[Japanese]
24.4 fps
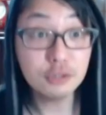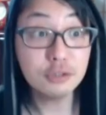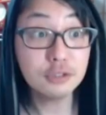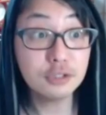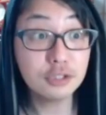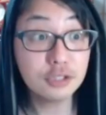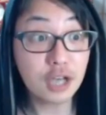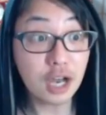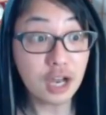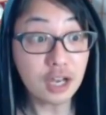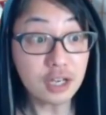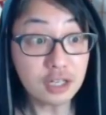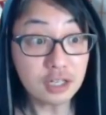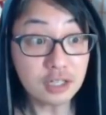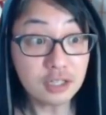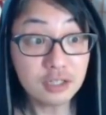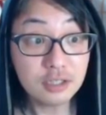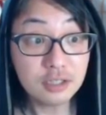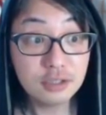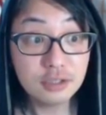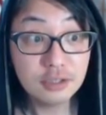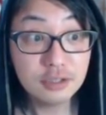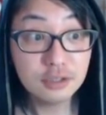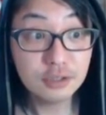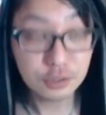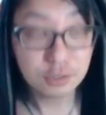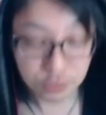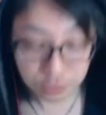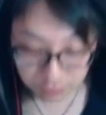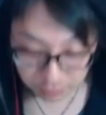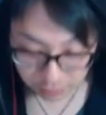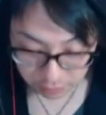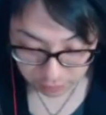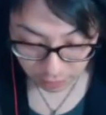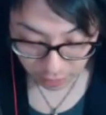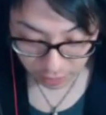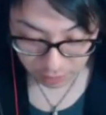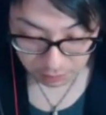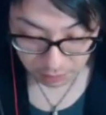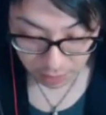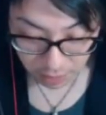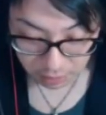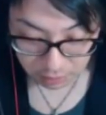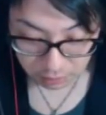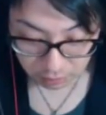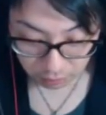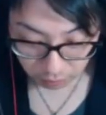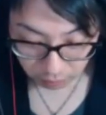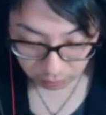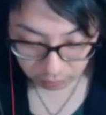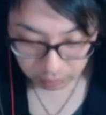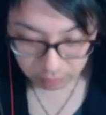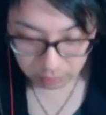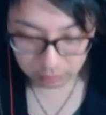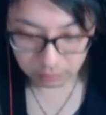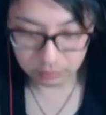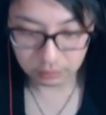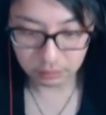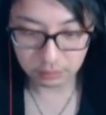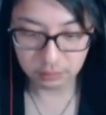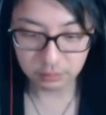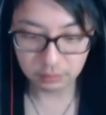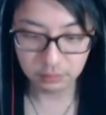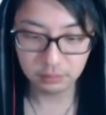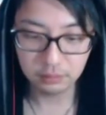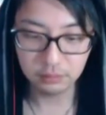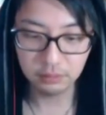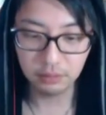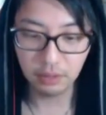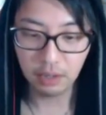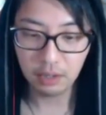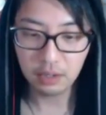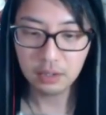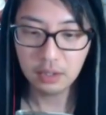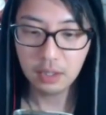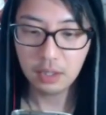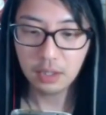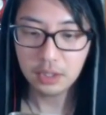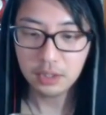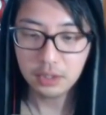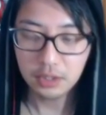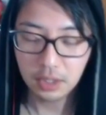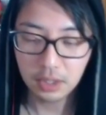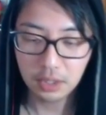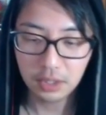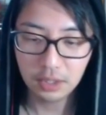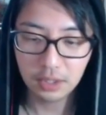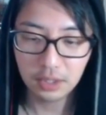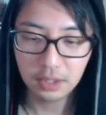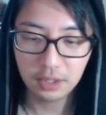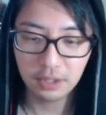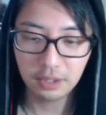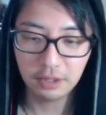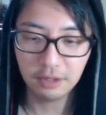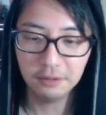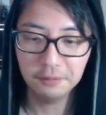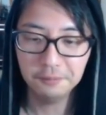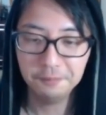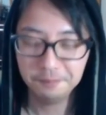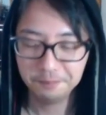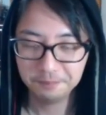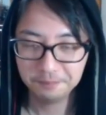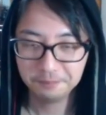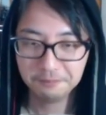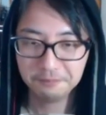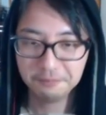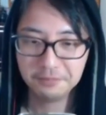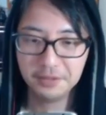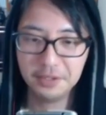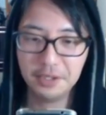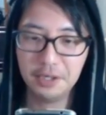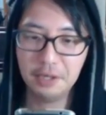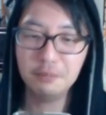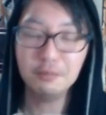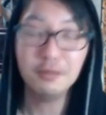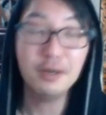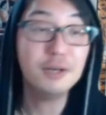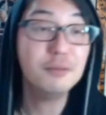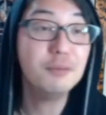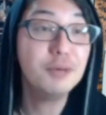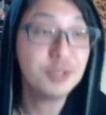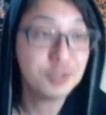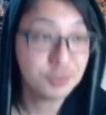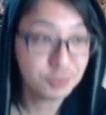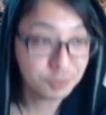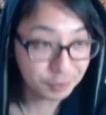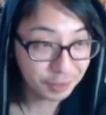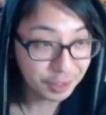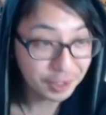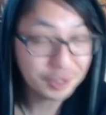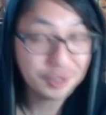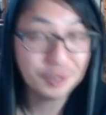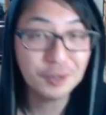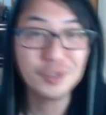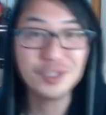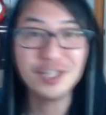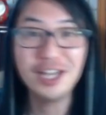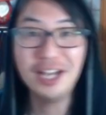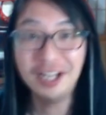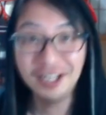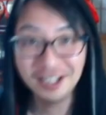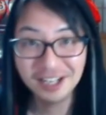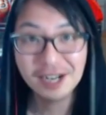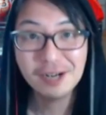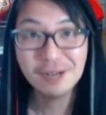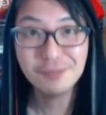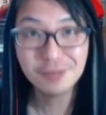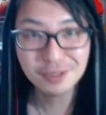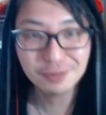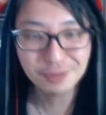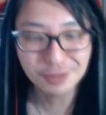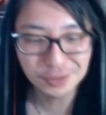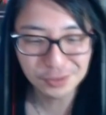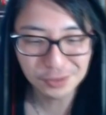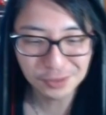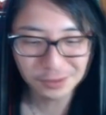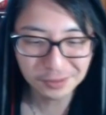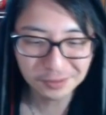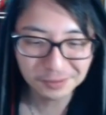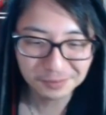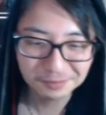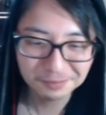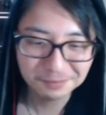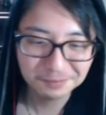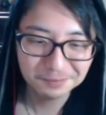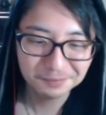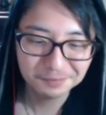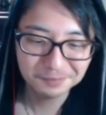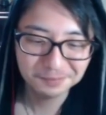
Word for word: ?10 回 ?10 回もあるの。長いなぁ。頑張りましょうね、ヒロさん。頑張りましょう。